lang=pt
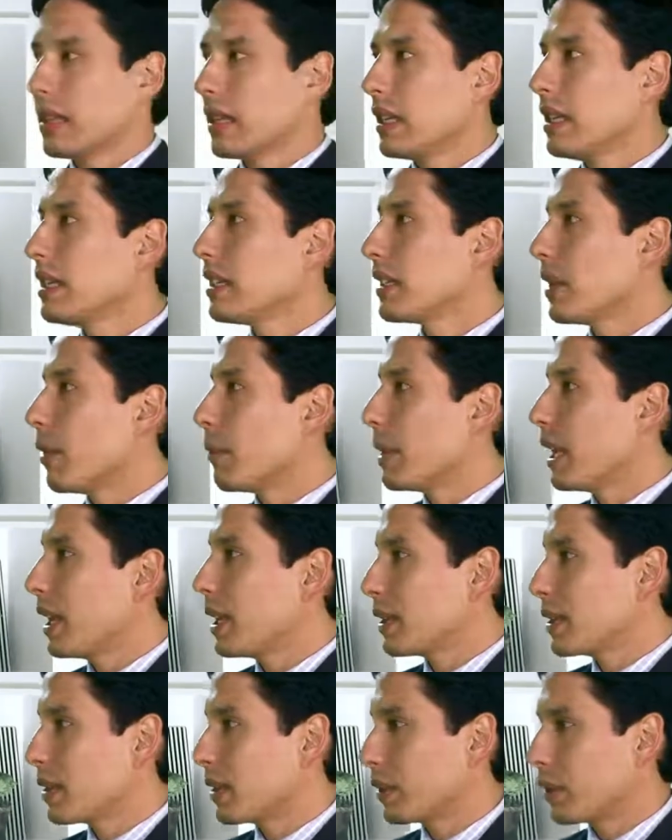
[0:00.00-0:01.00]
Uh,
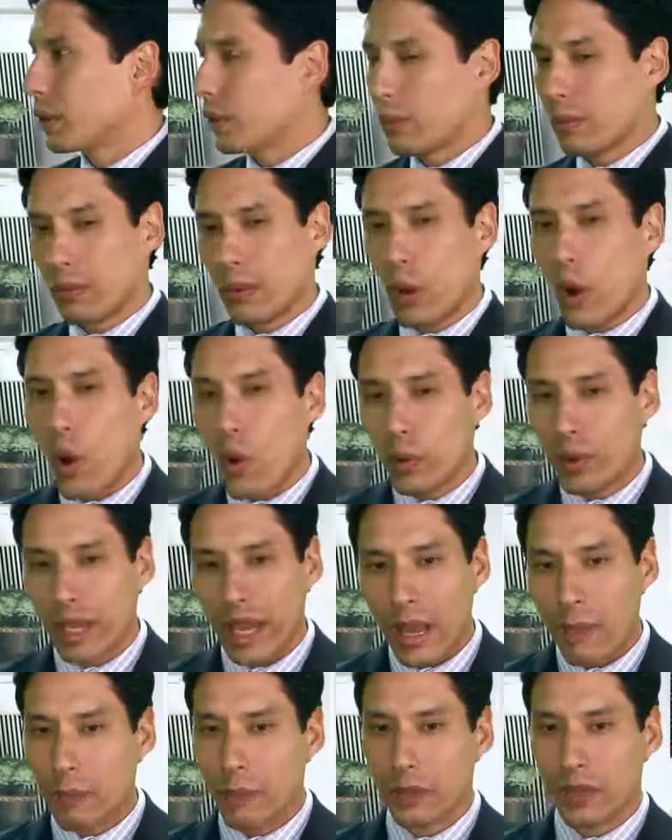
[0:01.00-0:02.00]
inicialmente,
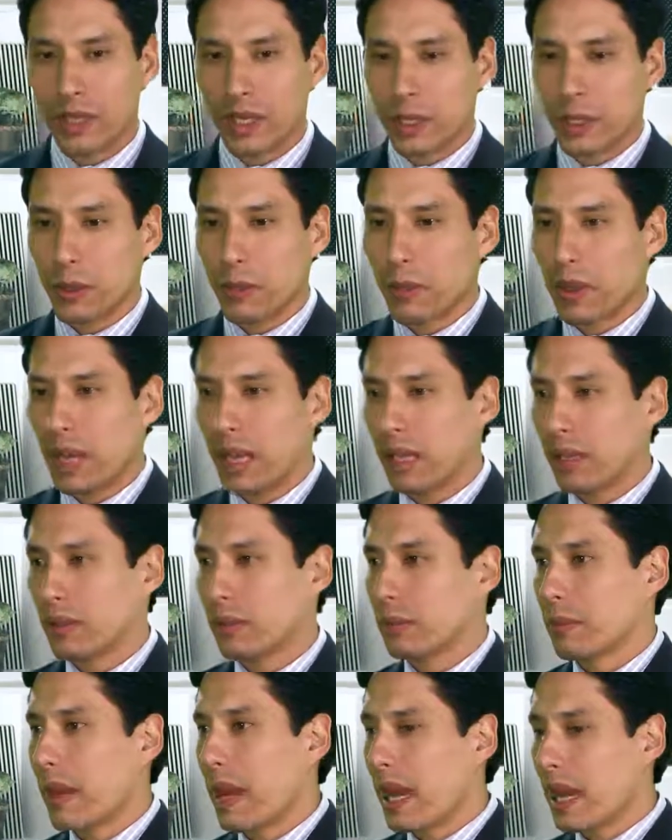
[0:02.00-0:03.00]
qualquer
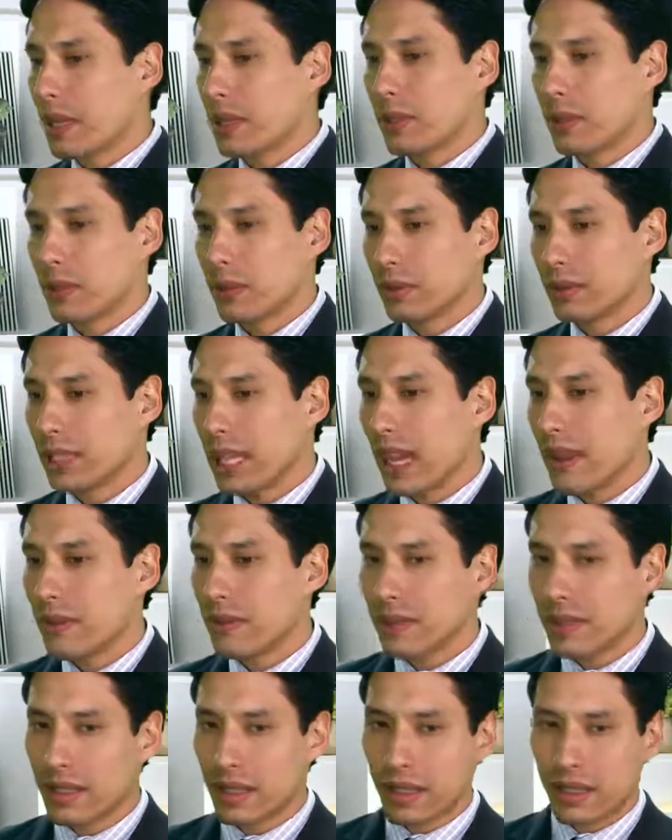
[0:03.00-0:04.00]
procedimento médico deve
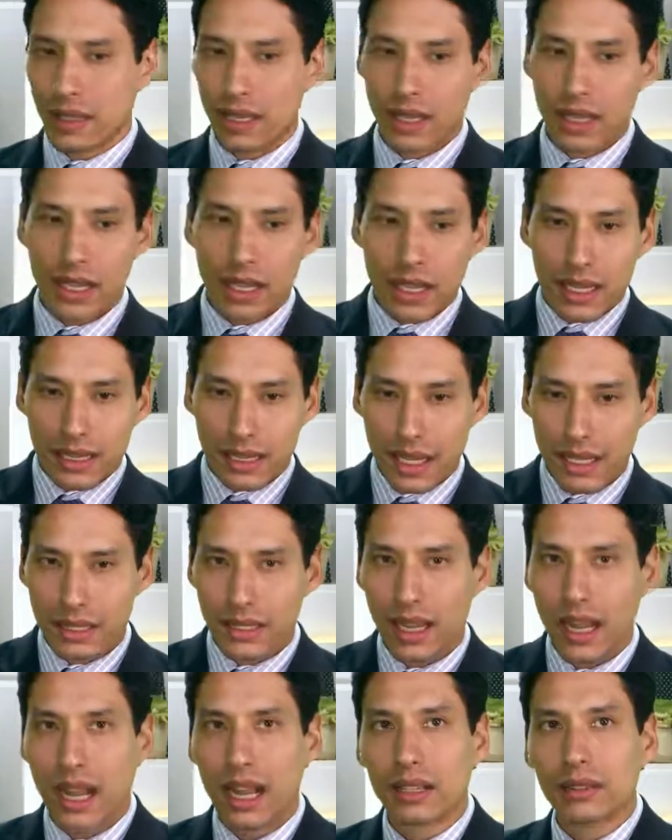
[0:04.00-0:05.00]
ser
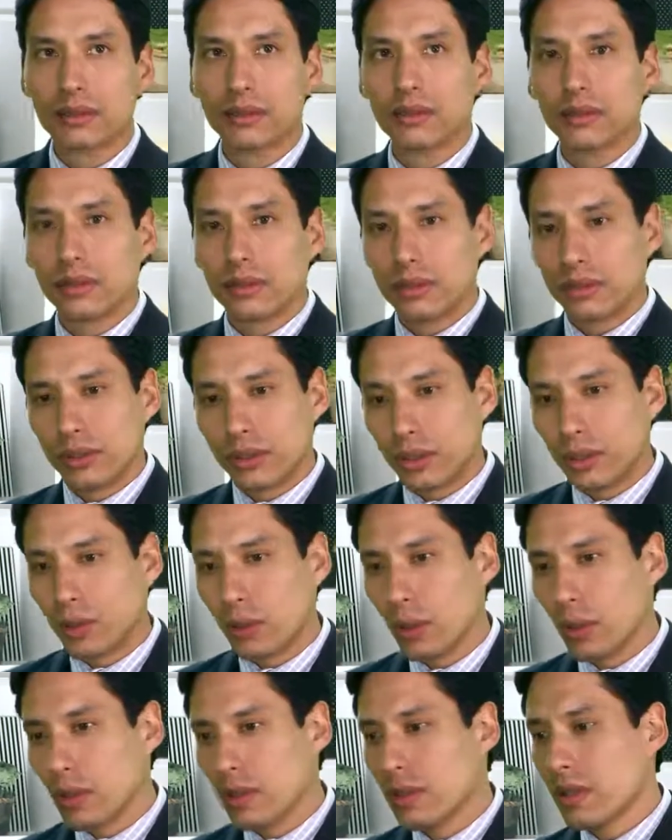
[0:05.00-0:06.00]
tratado de
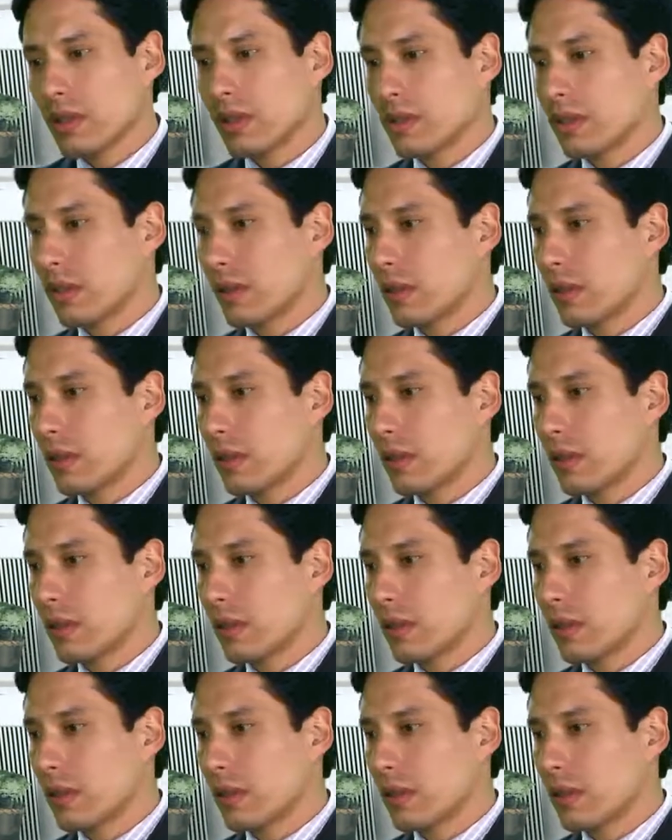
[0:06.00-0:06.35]
todos,